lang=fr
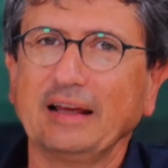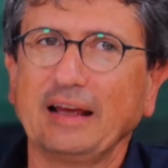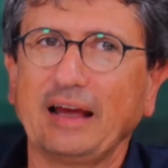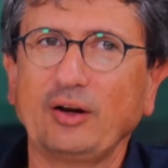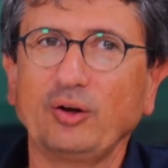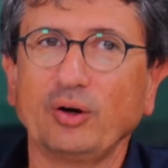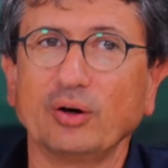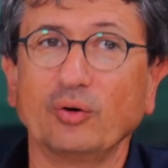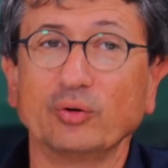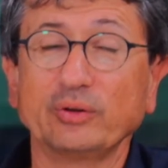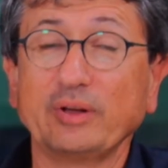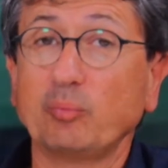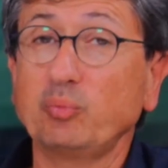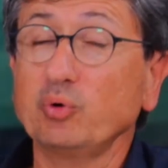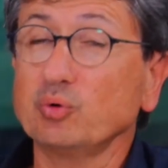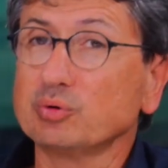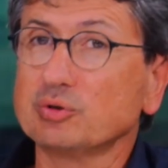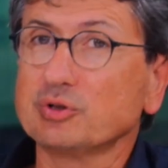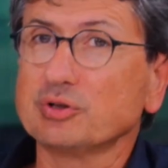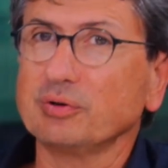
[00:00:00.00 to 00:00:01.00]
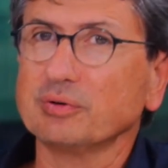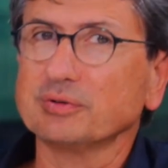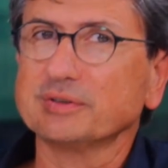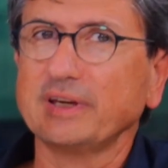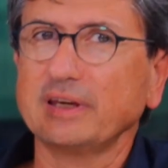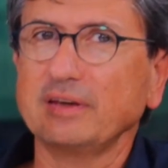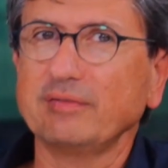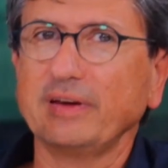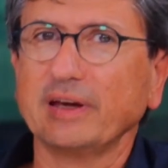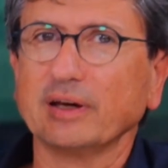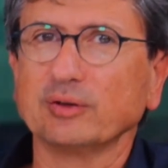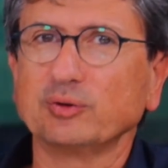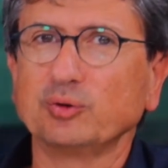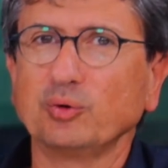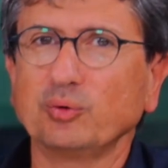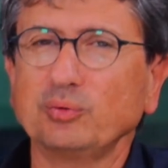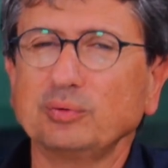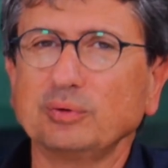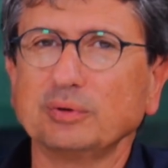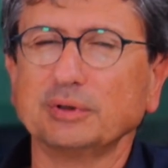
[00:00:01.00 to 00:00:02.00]
alors on a beaucoup de chance à
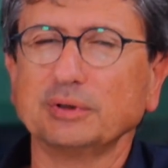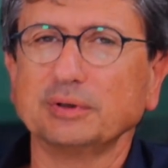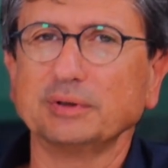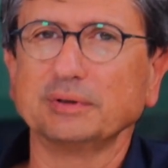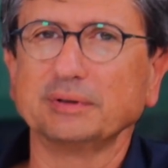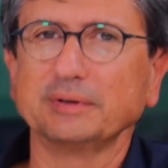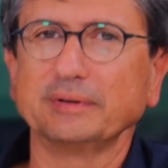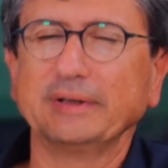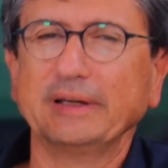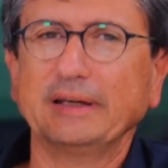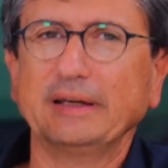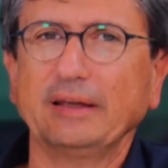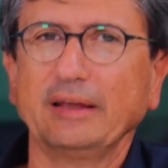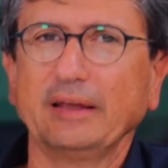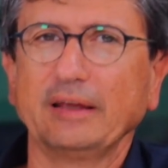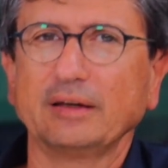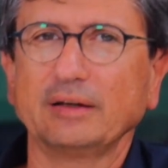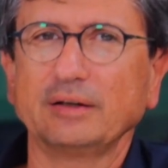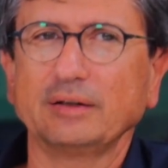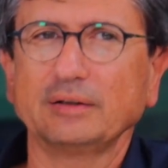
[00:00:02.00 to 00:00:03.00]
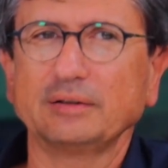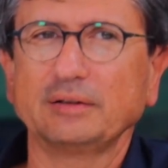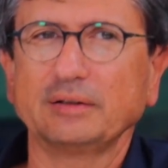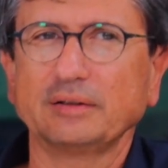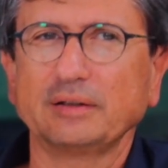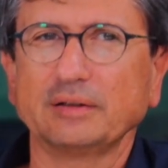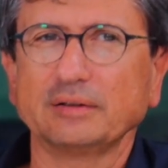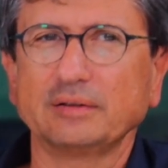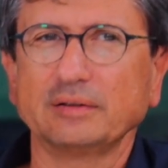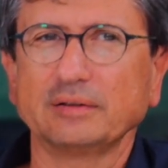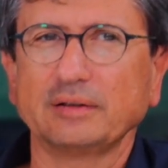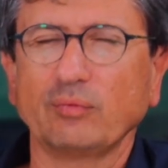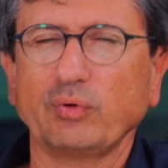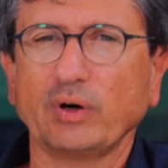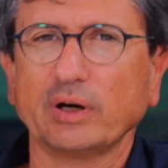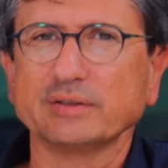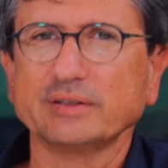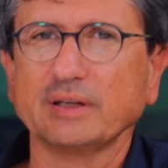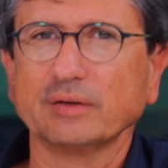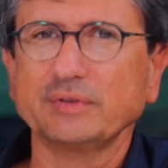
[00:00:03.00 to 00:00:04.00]
Yverdon. Euh, euh,
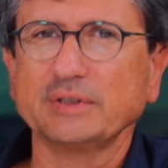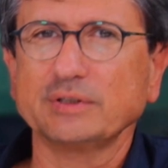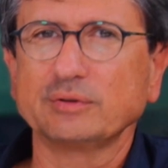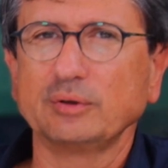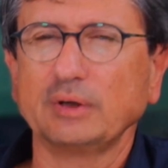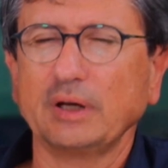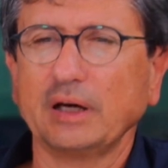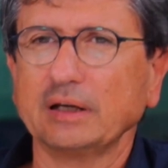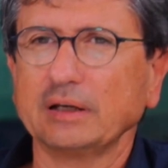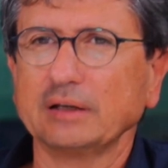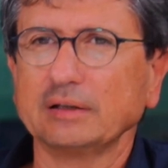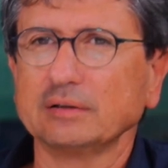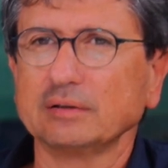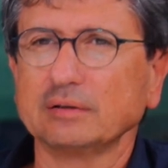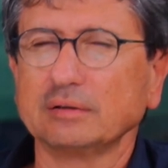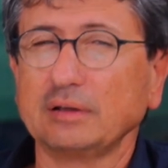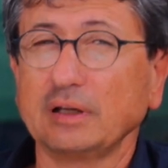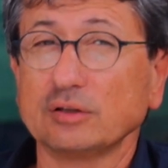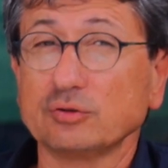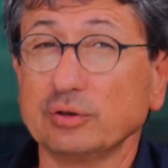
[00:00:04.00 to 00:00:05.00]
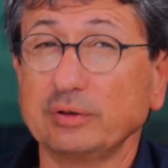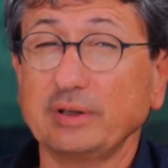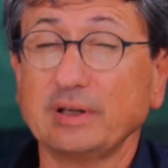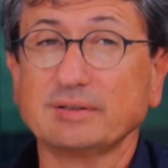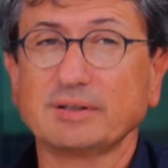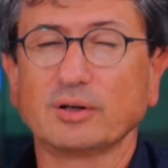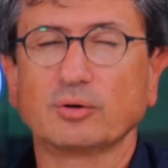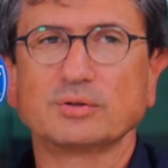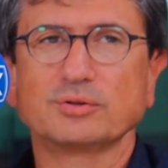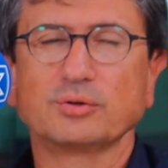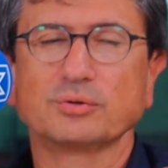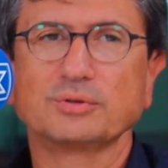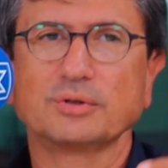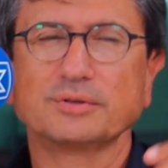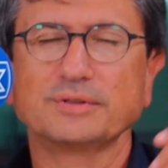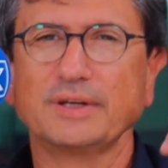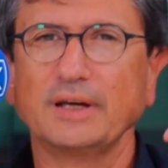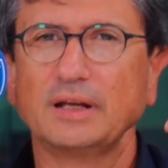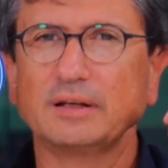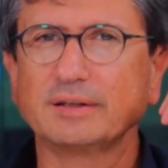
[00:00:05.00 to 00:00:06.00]
d'avoir un service de la, jeunesse et cohésion
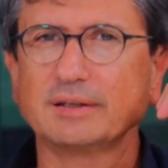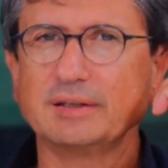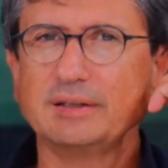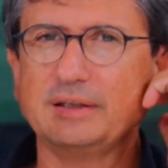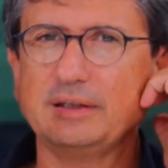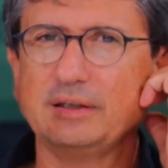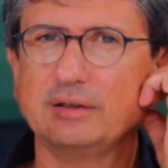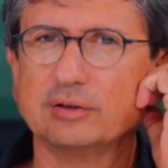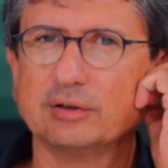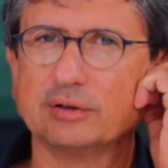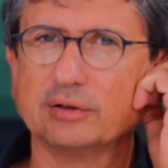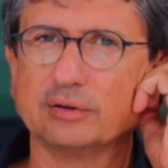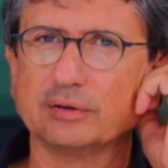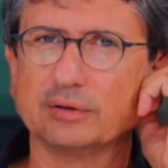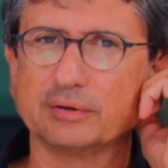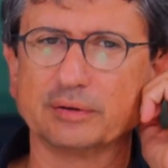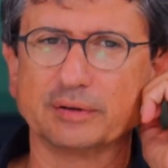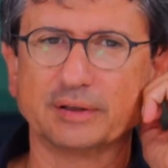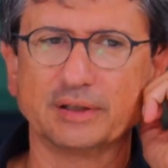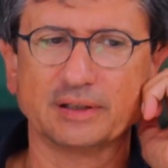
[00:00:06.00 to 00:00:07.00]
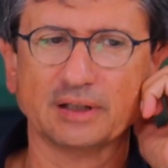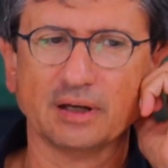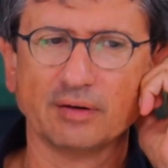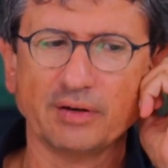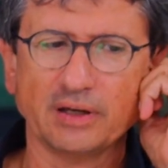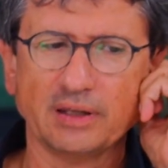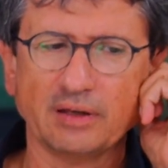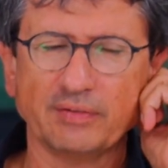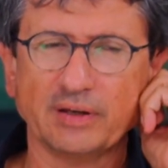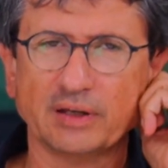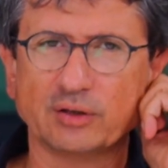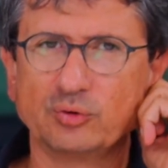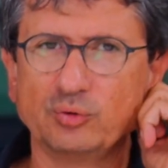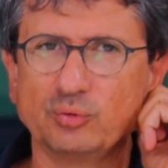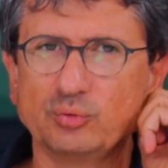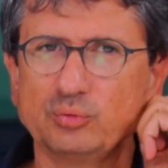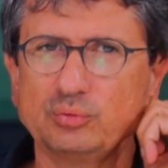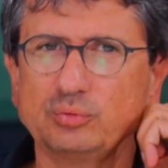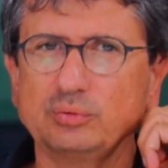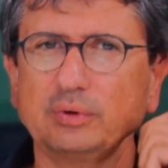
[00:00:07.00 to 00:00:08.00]
sociale qui, euh, travaille avec
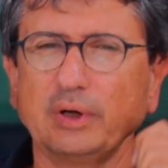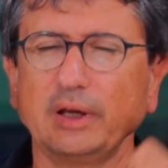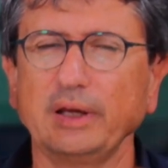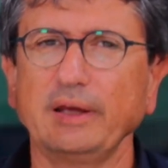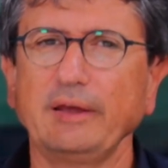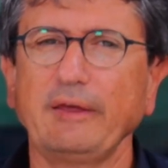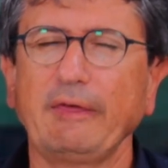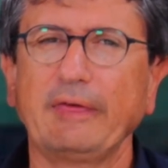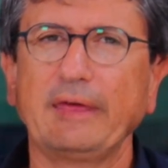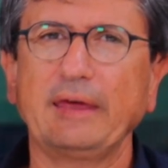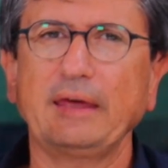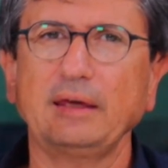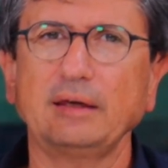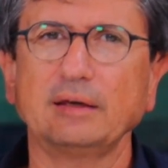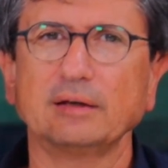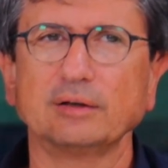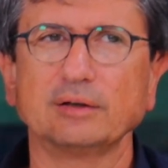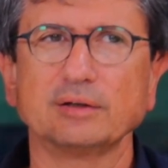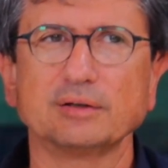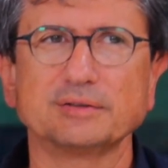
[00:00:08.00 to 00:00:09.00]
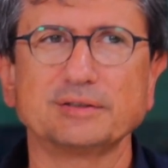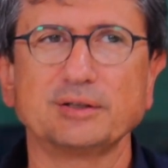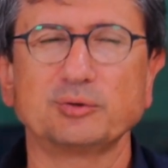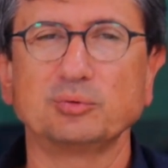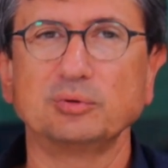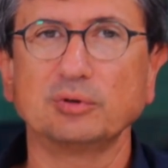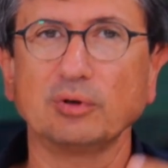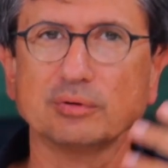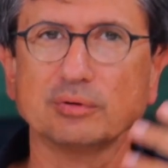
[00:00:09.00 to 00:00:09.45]
nous. Et c'est une